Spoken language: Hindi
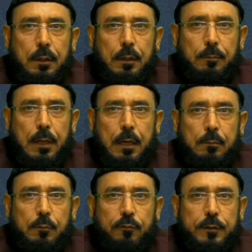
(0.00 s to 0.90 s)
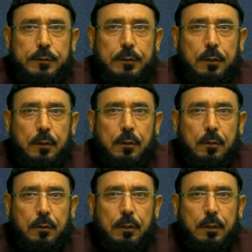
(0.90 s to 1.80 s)
ईमान मुफसल
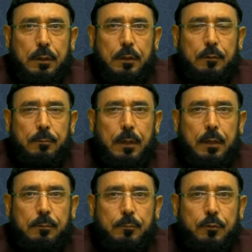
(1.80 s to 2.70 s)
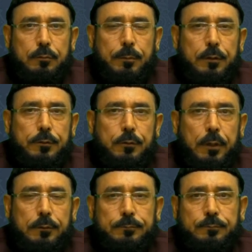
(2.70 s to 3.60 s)
और ईमान मुजमिल जो
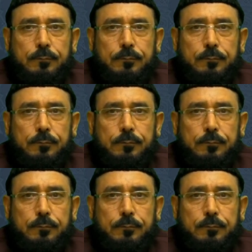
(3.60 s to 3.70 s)
है